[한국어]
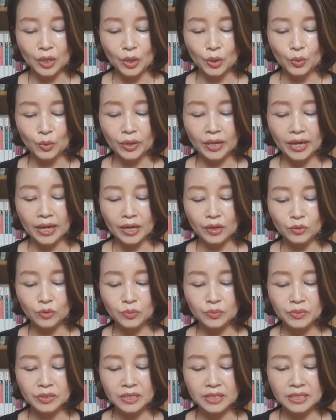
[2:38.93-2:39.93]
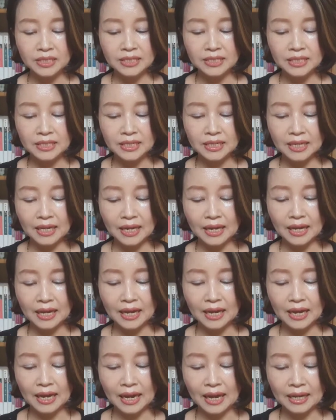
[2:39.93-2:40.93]
위해 움직이지
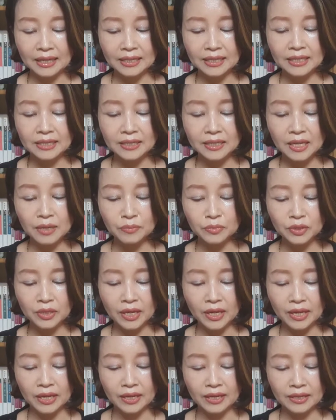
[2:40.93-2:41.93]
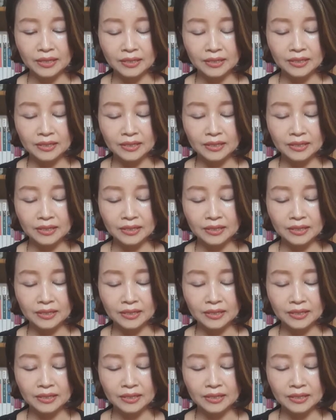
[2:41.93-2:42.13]
않기 때문에